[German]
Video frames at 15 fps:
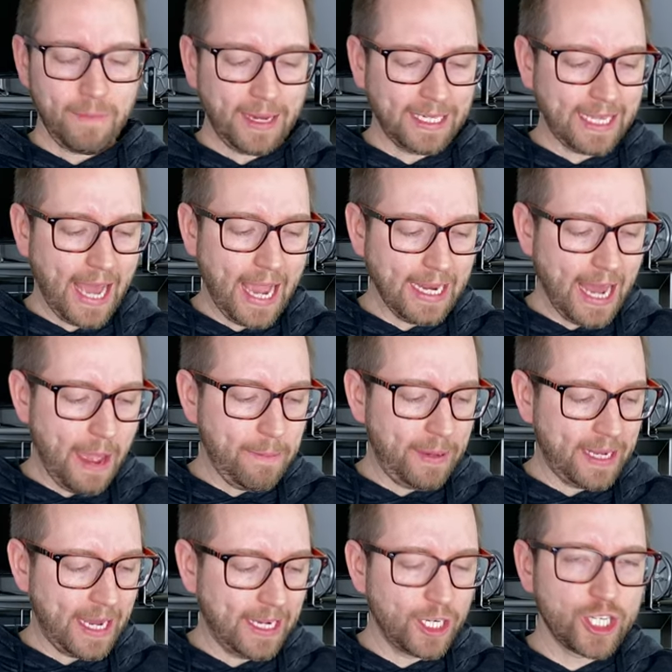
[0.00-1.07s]
man kein
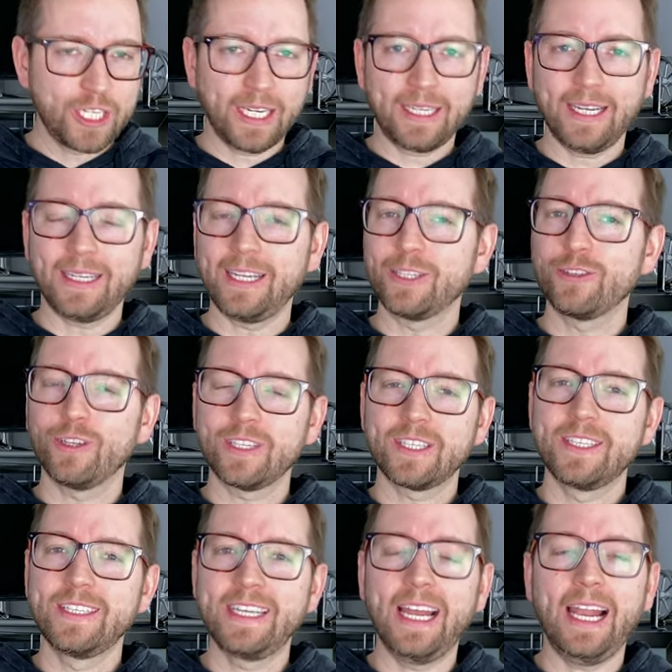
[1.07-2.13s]
iPad angesteckt hat,
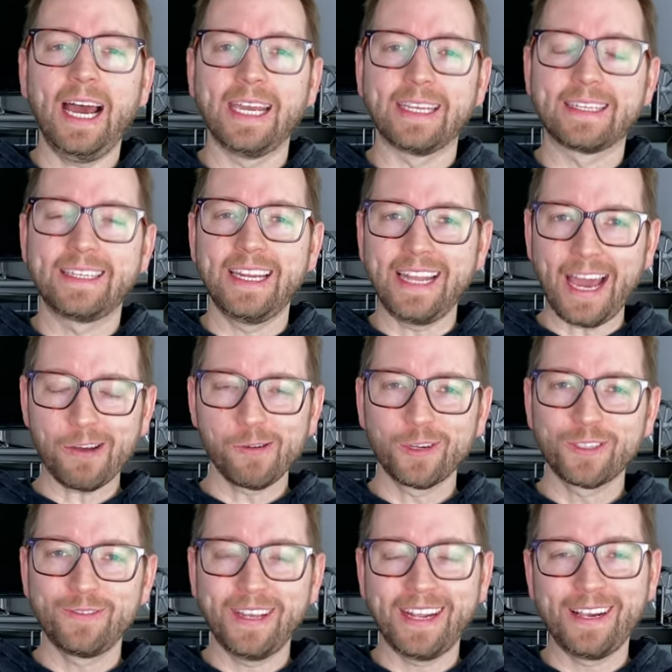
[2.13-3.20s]
ansonsten sehr leicht. Der
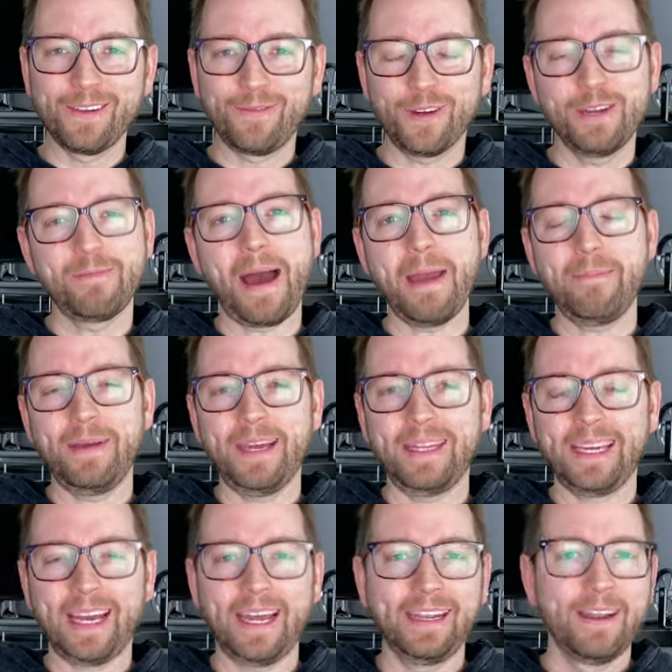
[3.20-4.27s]
Neigungswinkel von dem iPad, der
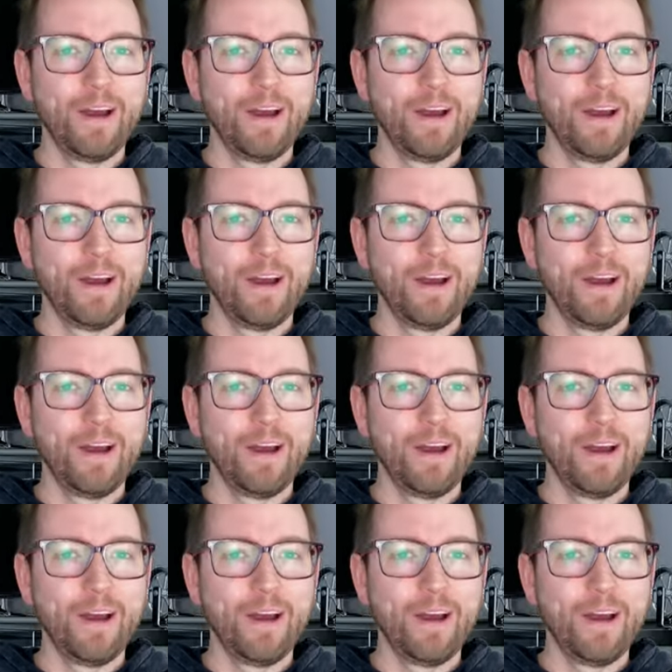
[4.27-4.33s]
kann